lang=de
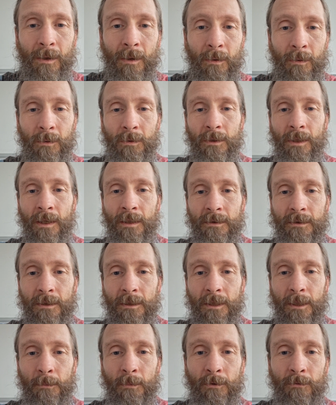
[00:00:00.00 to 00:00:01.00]
Und da
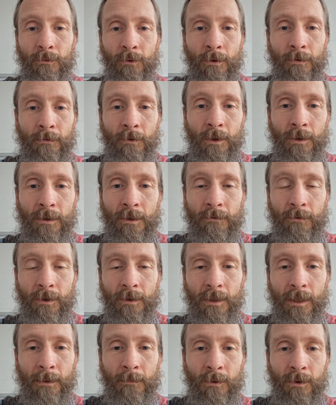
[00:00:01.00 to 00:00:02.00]
sind die Befürworter
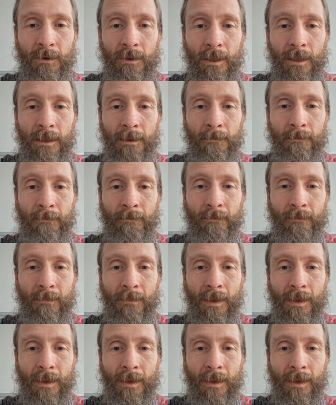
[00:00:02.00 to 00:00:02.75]
von dem und dem.